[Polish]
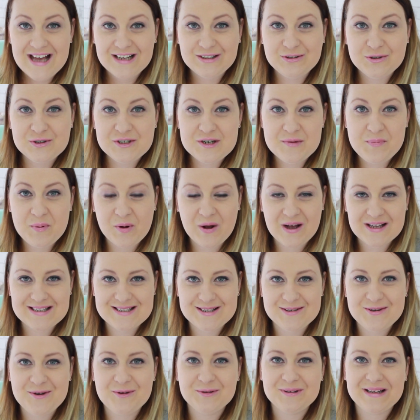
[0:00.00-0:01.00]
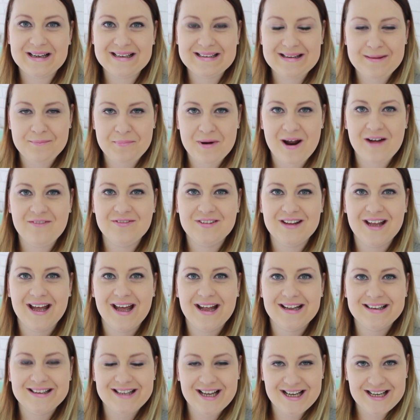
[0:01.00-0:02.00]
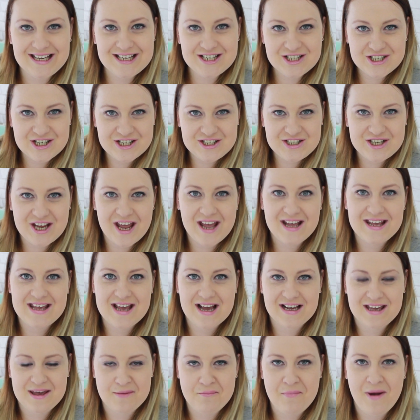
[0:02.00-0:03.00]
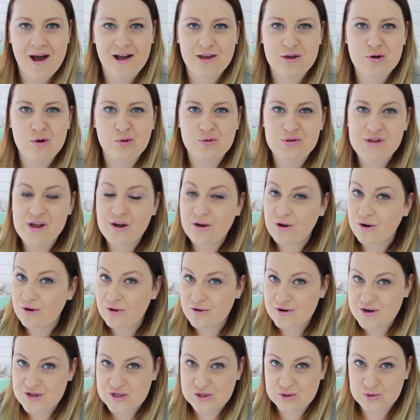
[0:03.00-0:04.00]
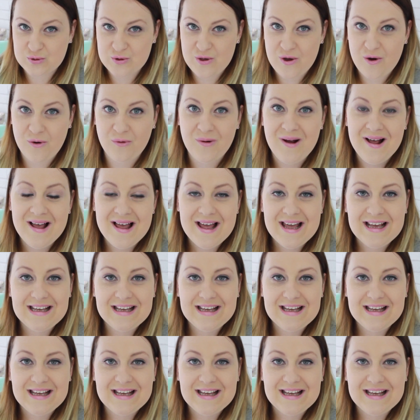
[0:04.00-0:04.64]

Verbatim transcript: którzy pokazują tak naprawdę tak takie życie, jakie mają, nie koloryzują.